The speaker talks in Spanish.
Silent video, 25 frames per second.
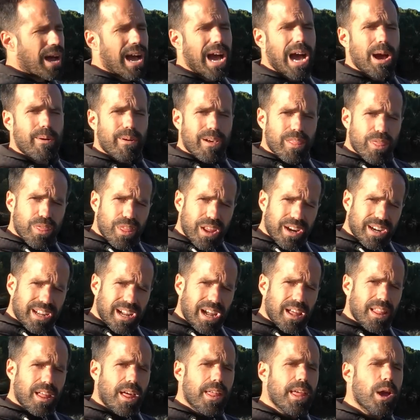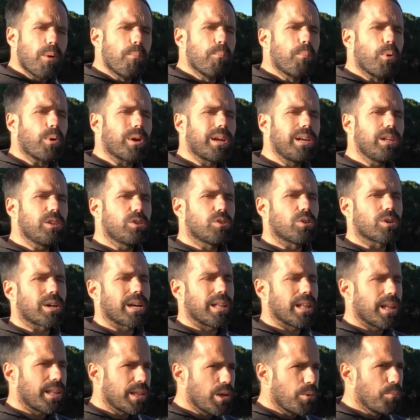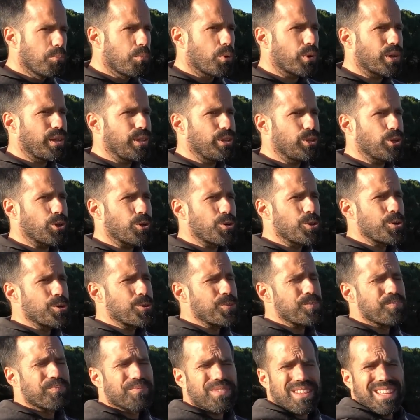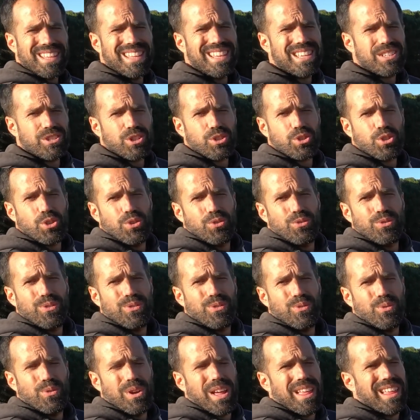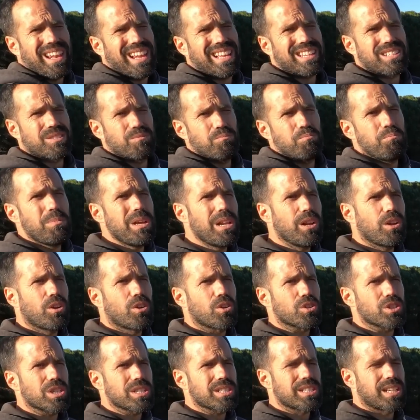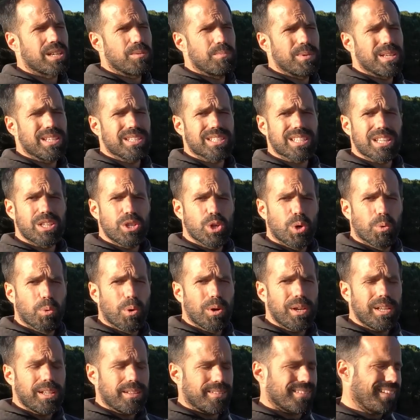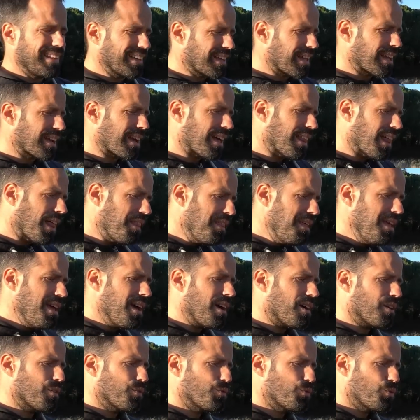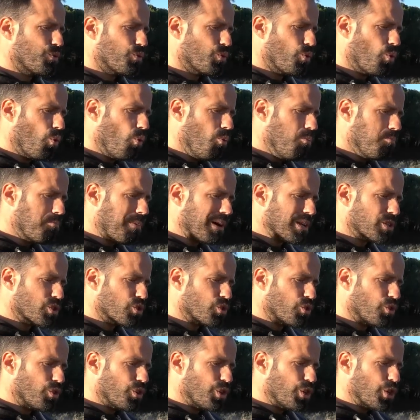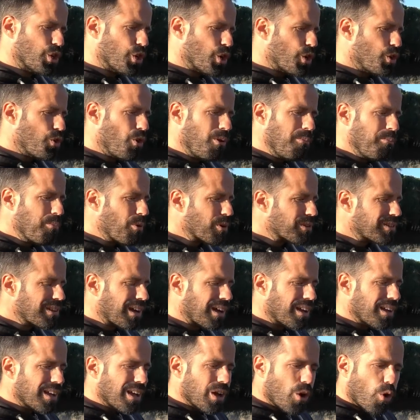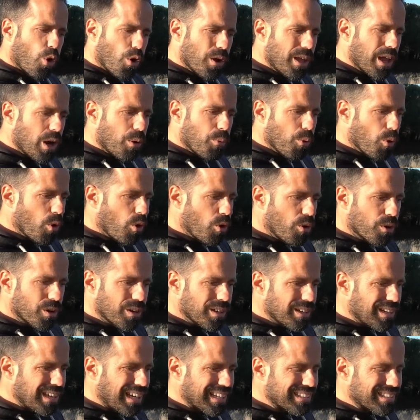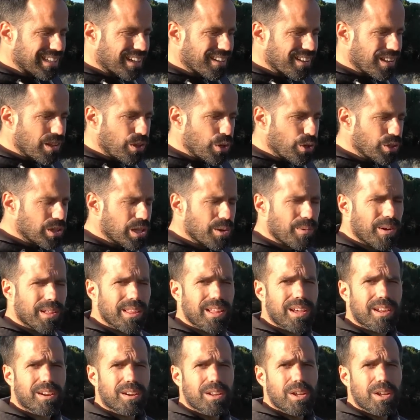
a avanzar cada día un poquito, cada día un poquito. Y eso son una de las mil cosas que me enseñó Bonnie, de que cada día un paso. No importa, hoy a lo mejor la tarde de hoy te va a dar